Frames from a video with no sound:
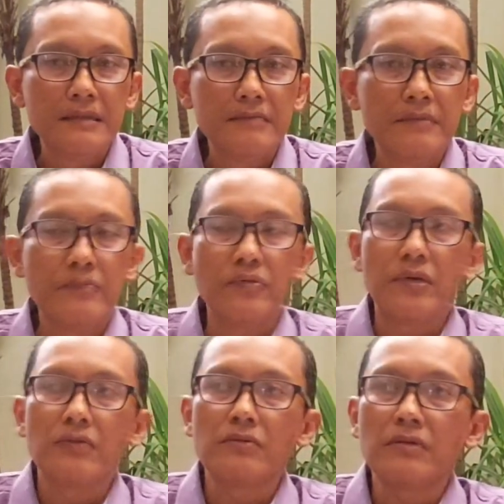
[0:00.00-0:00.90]

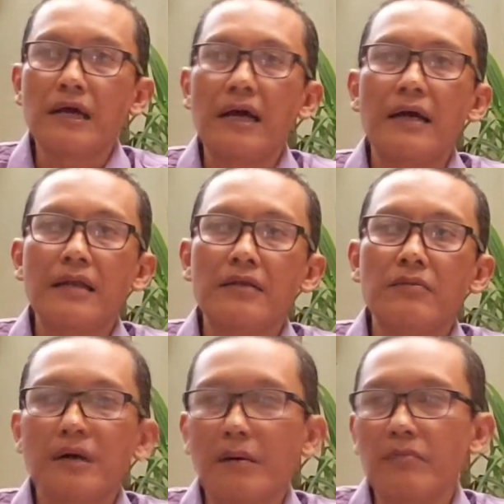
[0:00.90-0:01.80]
membuat hutang atau
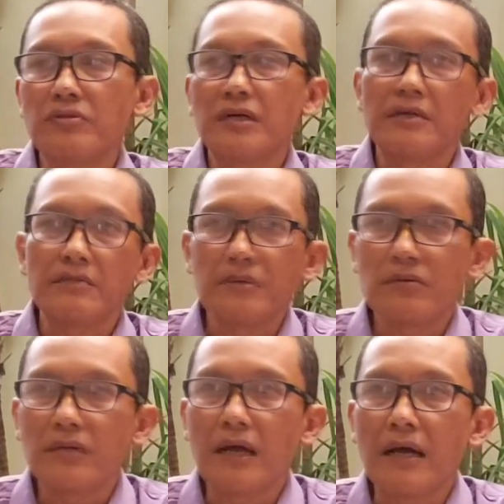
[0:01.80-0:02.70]
menghapuskan
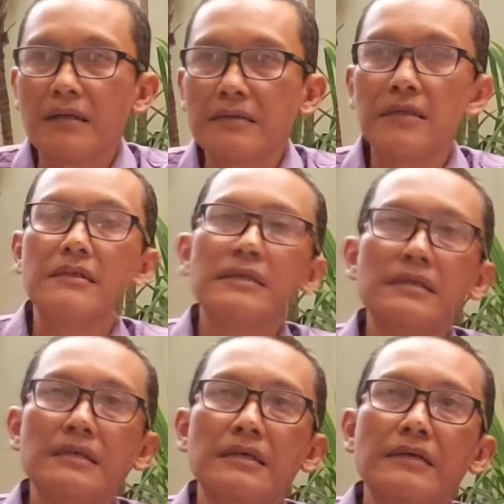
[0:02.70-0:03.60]
piutang.
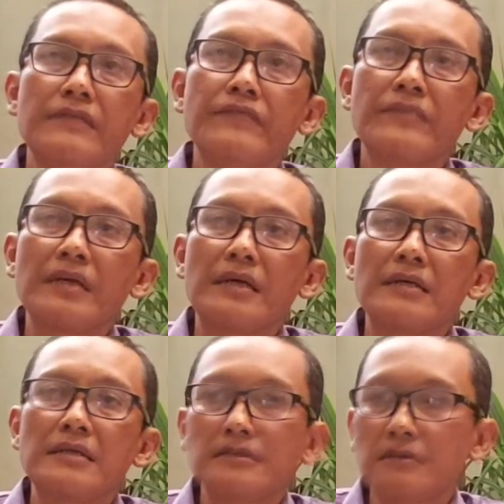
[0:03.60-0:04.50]
Jadi eh,
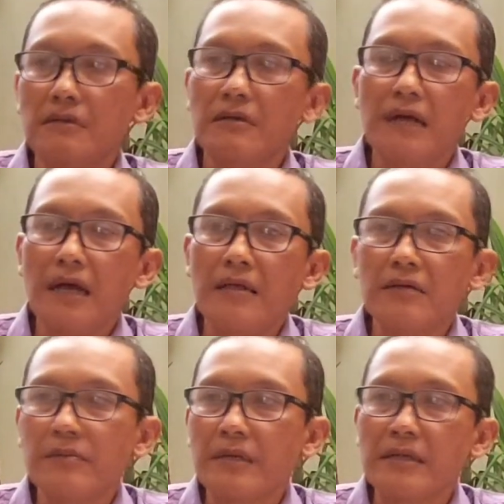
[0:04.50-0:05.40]
seseorang
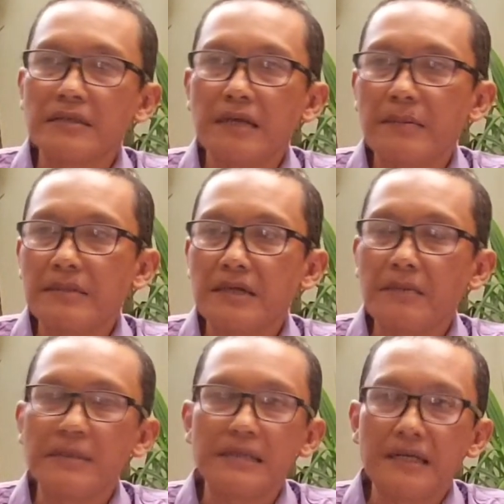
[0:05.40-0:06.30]
atau barang
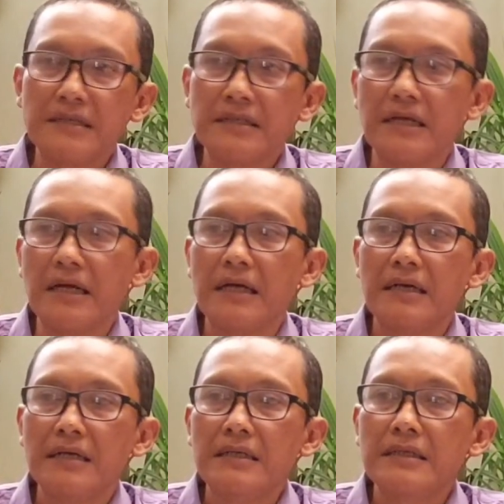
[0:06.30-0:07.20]
siapa-siapa saja
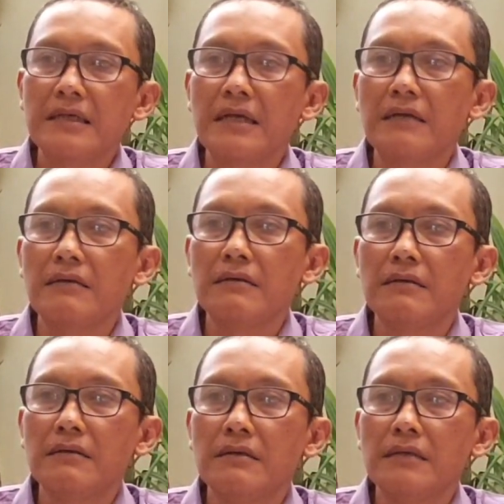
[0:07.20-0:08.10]
kalau
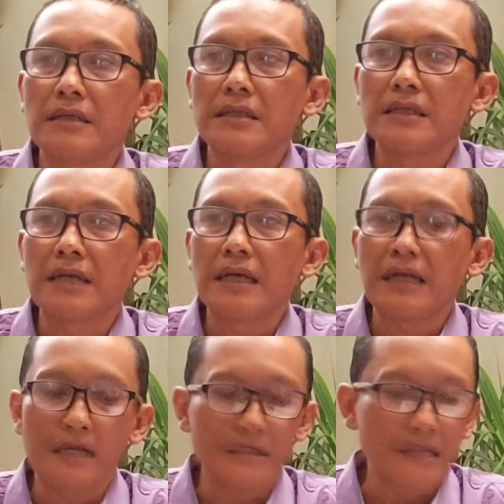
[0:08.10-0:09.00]
eh, dengan
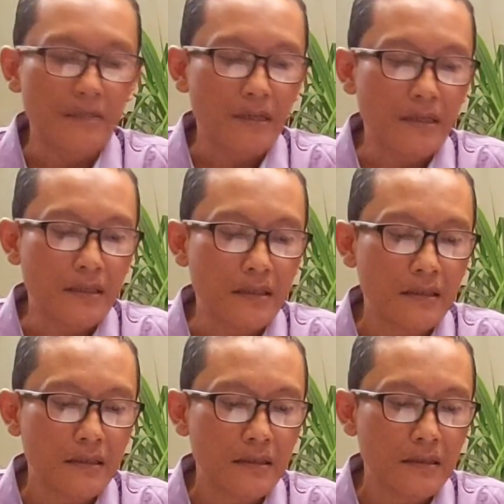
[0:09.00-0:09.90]
ancaman
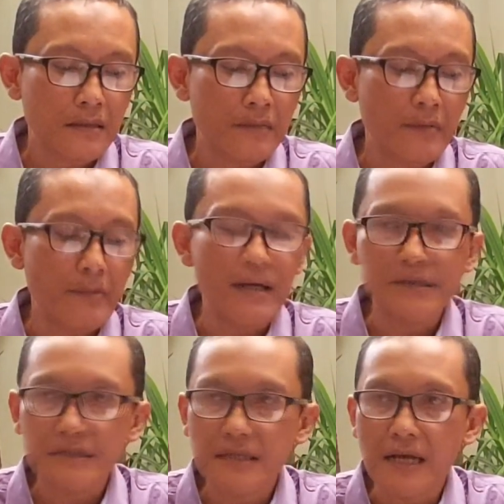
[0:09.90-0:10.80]

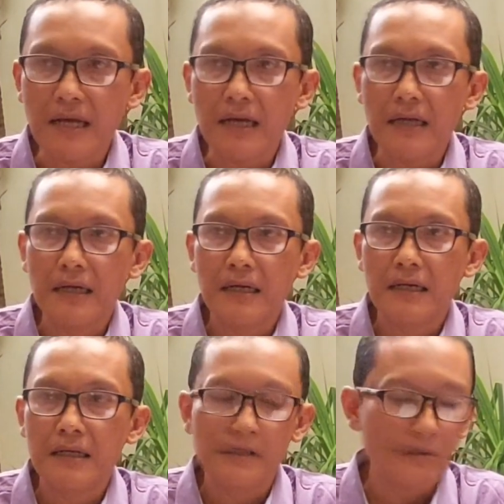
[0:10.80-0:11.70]
memaksa
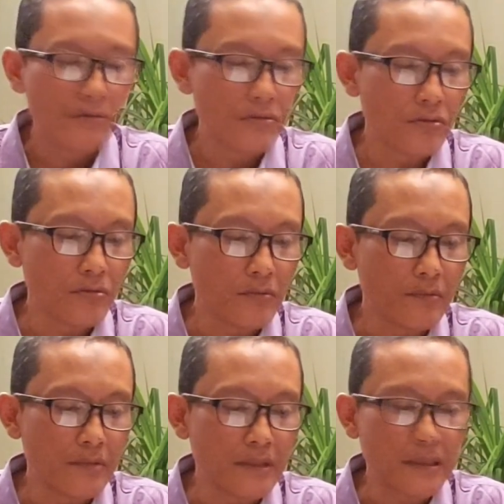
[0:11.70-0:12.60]
untuk
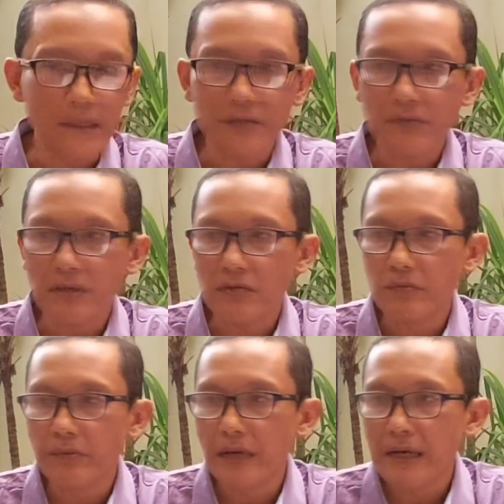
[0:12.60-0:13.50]
memberikan suatu
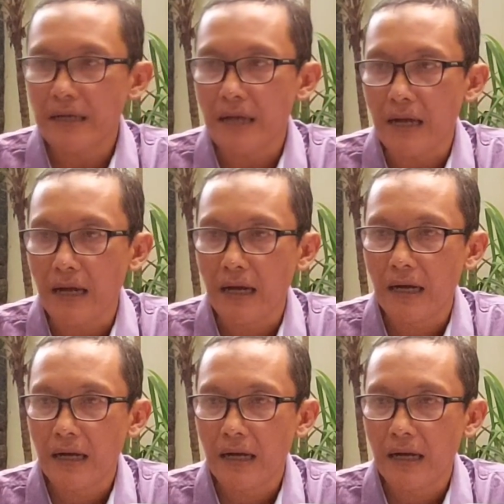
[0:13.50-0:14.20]
barang